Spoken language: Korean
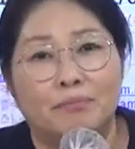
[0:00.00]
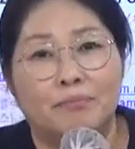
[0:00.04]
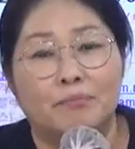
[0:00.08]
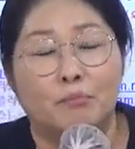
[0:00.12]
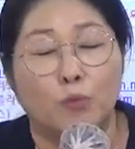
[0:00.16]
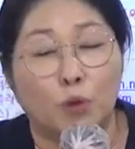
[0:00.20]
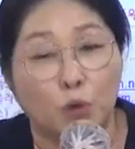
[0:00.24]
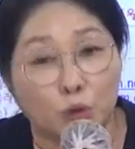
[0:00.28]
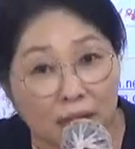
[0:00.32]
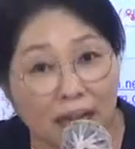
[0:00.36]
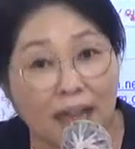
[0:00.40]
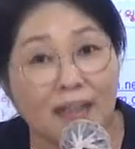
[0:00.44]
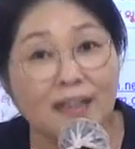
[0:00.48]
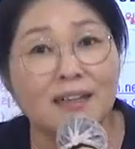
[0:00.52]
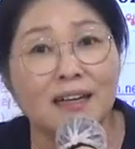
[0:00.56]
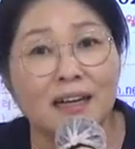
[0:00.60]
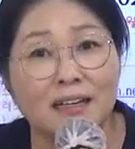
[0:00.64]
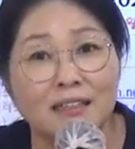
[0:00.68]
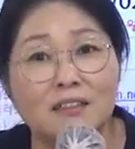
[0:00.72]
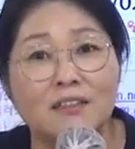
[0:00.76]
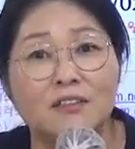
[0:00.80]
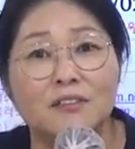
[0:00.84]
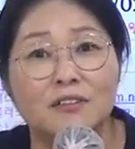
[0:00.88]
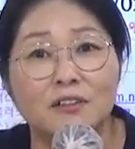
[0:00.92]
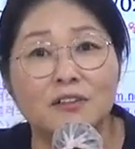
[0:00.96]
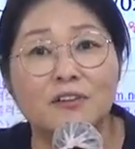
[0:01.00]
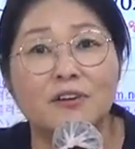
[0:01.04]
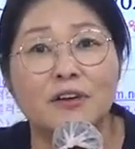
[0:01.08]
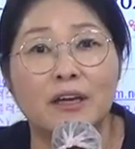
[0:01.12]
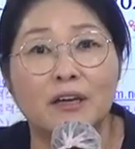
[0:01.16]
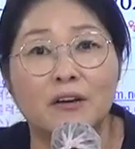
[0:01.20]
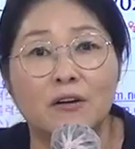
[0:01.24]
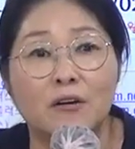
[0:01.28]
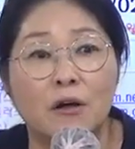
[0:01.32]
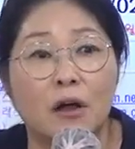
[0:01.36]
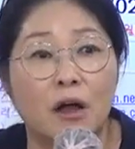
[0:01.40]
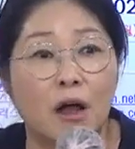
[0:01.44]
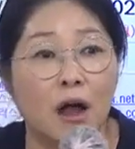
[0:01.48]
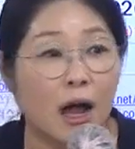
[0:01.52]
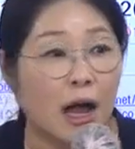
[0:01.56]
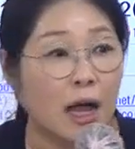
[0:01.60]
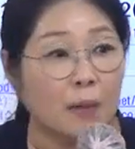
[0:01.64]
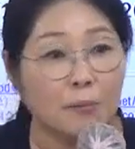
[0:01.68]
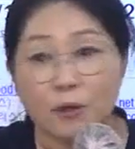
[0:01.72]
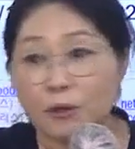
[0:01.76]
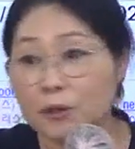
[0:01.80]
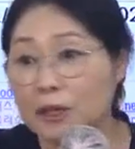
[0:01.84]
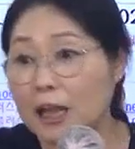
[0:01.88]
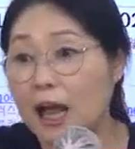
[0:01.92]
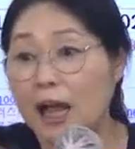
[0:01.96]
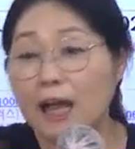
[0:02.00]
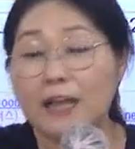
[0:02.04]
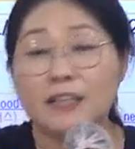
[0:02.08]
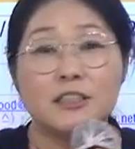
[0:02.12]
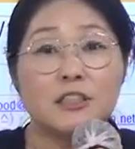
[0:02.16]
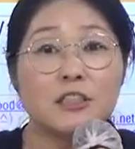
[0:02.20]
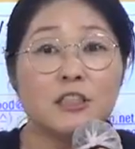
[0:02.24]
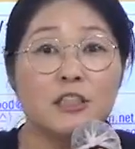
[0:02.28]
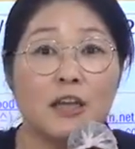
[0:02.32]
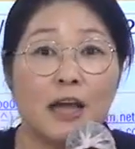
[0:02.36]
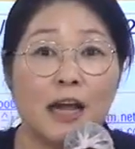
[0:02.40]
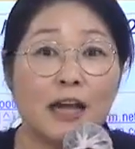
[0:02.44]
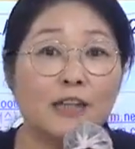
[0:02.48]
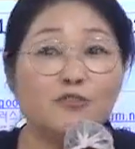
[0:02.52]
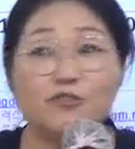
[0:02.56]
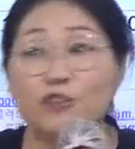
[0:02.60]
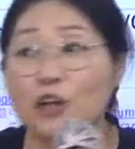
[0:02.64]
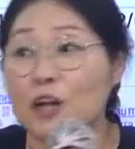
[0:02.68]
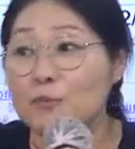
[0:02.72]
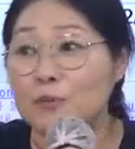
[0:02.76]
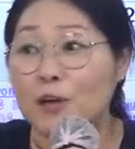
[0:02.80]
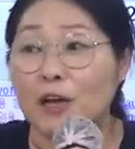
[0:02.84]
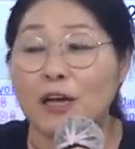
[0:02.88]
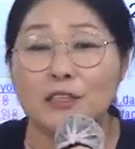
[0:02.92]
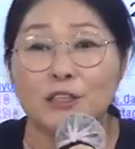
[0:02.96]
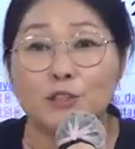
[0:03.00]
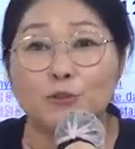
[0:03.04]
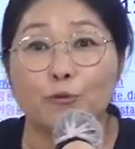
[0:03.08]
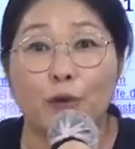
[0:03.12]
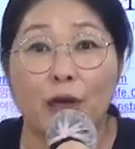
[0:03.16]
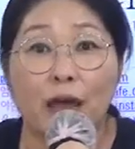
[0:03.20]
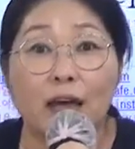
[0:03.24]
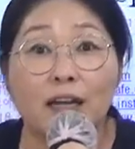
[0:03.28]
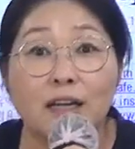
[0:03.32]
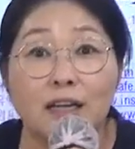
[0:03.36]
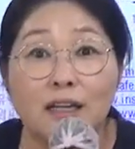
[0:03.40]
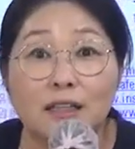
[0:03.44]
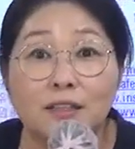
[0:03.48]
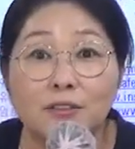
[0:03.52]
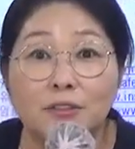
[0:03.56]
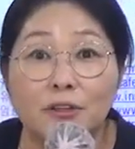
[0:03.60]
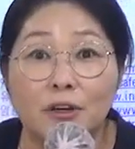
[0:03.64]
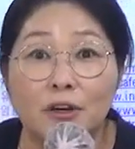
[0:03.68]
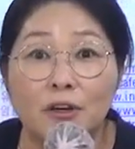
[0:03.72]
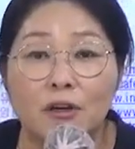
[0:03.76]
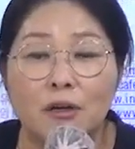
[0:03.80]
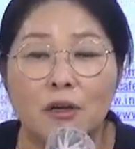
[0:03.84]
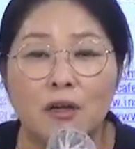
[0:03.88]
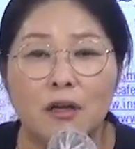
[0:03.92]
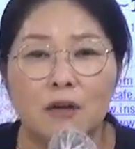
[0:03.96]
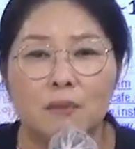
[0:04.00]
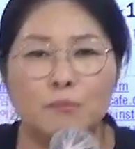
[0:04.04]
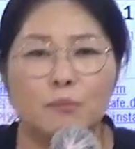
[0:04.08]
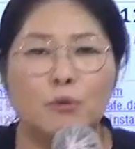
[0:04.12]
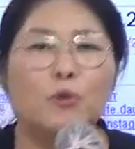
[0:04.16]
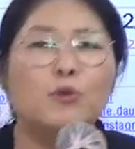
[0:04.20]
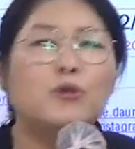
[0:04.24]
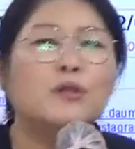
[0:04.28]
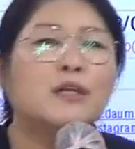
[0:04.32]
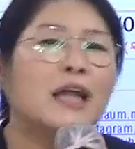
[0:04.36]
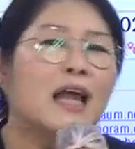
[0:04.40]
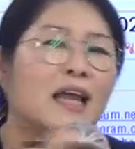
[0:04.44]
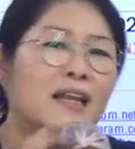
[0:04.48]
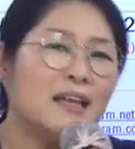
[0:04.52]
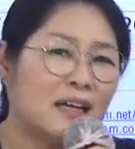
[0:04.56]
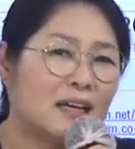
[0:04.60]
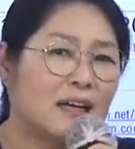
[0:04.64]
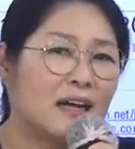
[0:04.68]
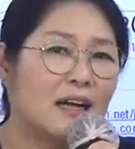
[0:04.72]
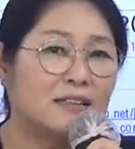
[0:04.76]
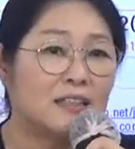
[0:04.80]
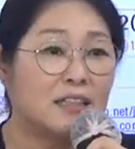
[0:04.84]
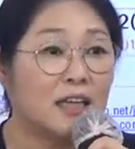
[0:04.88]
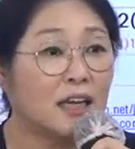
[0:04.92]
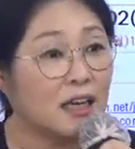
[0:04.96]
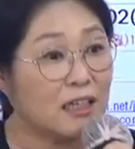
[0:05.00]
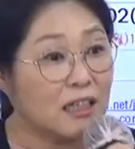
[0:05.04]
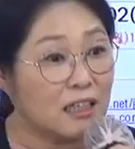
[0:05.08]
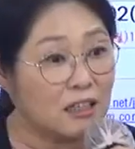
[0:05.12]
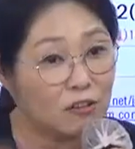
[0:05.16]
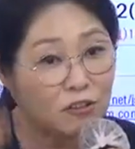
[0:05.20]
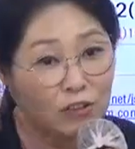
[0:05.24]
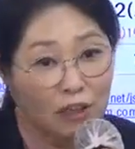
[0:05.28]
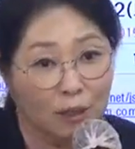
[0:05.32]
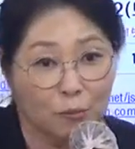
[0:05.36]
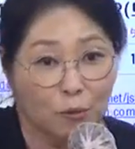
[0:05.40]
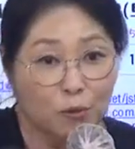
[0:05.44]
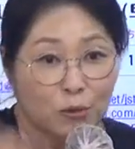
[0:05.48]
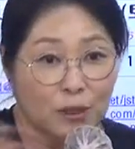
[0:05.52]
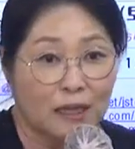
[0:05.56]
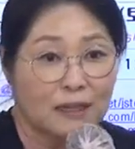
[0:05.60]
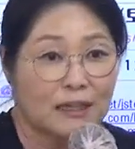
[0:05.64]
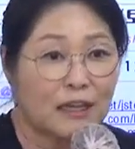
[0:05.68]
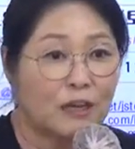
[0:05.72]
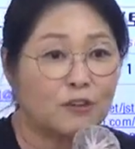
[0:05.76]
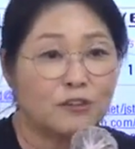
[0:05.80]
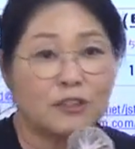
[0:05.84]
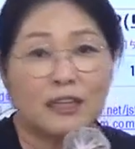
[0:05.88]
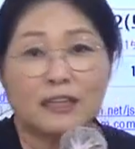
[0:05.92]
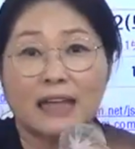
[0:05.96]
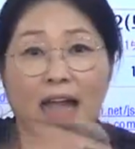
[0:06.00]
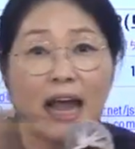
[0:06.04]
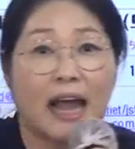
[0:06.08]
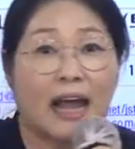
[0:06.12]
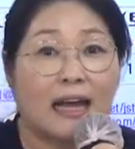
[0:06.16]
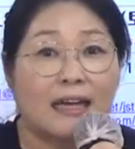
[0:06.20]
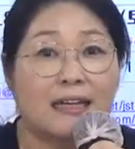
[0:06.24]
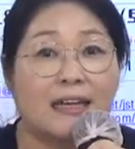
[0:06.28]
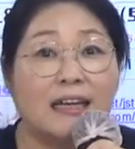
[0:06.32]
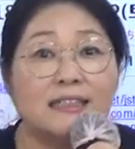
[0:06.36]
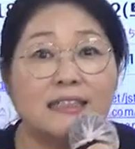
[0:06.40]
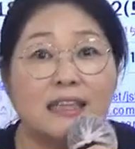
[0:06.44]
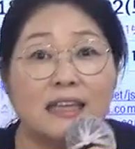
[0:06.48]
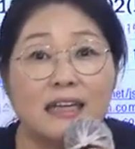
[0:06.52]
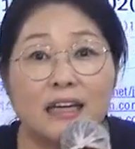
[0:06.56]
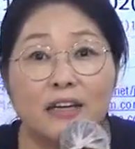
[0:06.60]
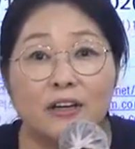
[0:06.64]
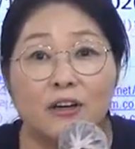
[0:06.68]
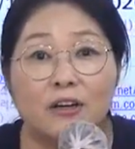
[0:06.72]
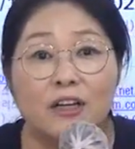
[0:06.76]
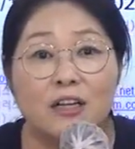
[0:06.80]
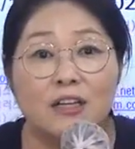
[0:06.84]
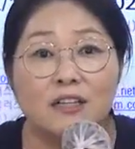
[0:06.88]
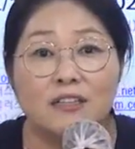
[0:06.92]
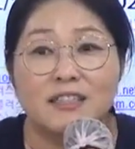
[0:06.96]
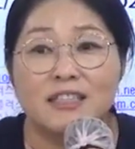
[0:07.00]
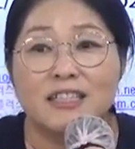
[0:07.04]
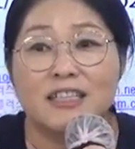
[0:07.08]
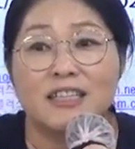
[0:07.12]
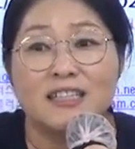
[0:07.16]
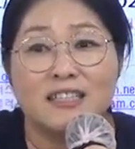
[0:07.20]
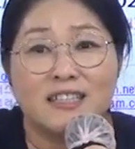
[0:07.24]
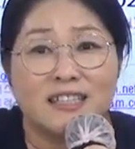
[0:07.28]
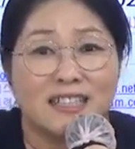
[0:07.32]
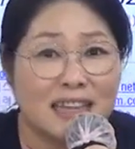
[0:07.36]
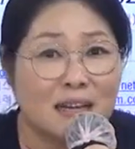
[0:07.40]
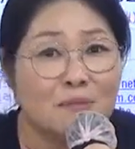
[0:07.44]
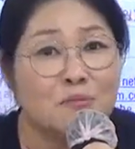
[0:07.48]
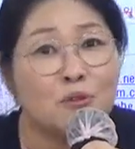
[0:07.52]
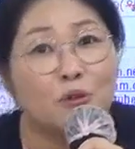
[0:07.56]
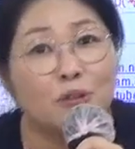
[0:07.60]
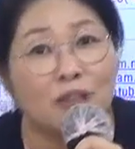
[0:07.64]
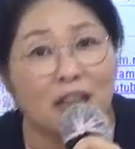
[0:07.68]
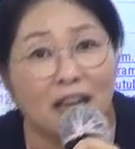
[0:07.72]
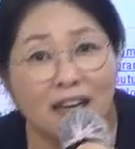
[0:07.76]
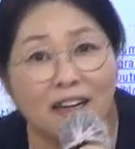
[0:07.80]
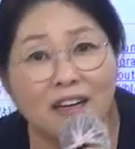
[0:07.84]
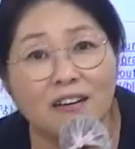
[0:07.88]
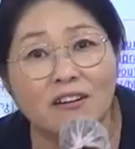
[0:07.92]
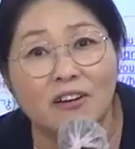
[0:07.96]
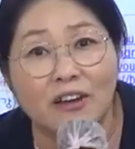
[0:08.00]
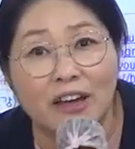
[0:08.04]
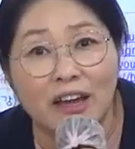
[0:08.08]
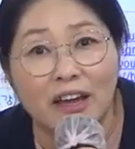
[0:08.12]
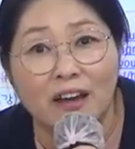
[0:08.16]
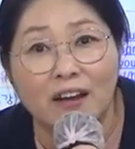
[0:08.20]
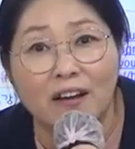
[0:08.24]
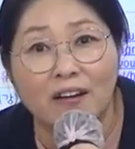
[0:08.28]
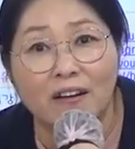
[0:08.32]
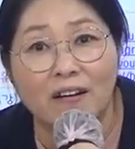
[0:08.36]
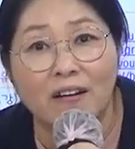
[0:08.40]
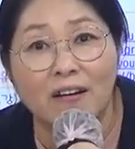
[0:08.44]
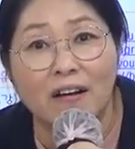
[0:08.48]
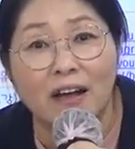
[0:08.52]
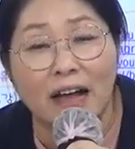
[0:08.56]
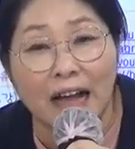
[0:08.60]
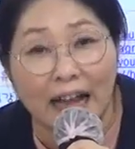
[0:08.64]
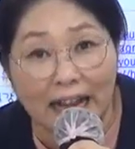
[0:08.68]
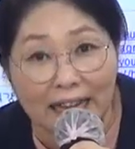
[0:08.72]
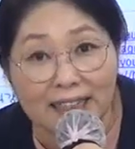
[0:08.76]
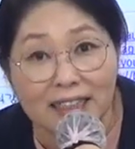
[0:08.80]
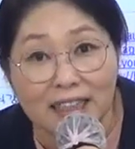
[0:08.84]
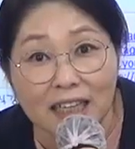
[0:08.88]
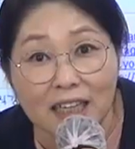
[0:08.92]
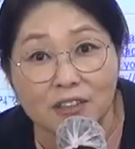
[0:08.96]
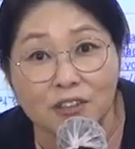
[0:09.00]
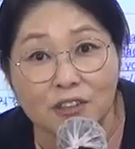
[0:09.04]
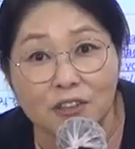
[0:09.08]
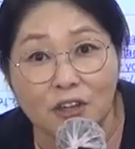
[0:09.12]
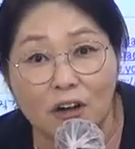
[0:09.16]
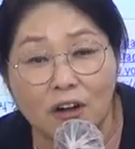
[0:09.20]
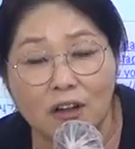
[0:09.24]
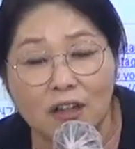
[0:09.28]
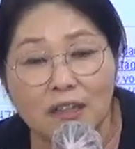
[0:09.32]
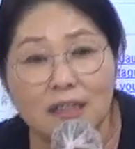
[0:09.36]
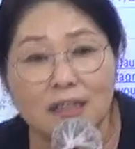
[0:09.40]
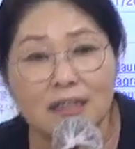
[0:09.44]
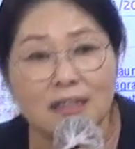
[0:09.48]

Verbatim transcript: 못하니까 그러는 거예요. 하면 딱 하지? 할 줄 알면 하지 왜 안 하겠어요? 못하니까. 제가 이렇게 못한다고 했는데 다 안 하잖아요. 진짜 못하는 거예요. 아시겠죠?